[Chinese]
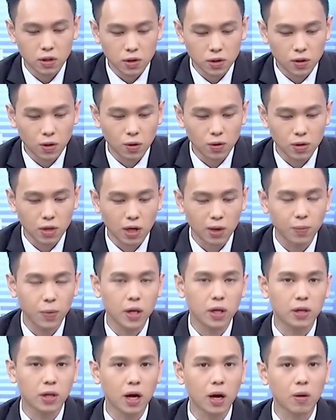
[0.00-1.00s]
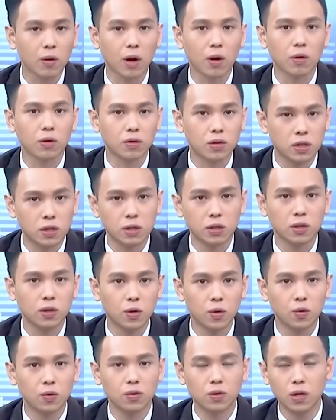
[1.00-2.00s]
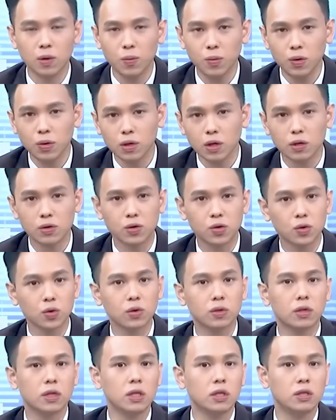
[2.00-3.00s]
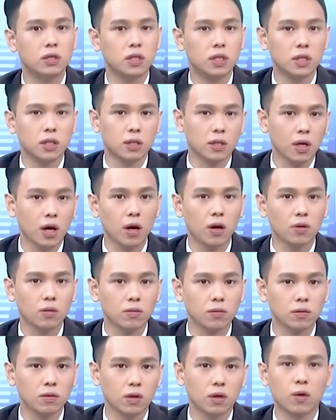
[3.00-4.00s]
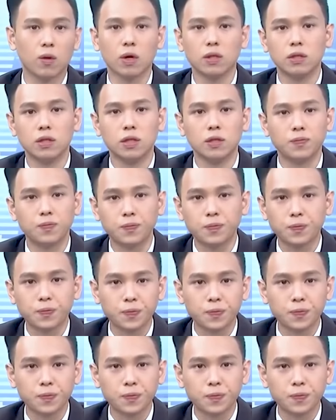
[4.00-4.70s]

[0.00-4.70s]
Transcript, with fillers: 你手上被套牢的持股能不能顺利解套的关键。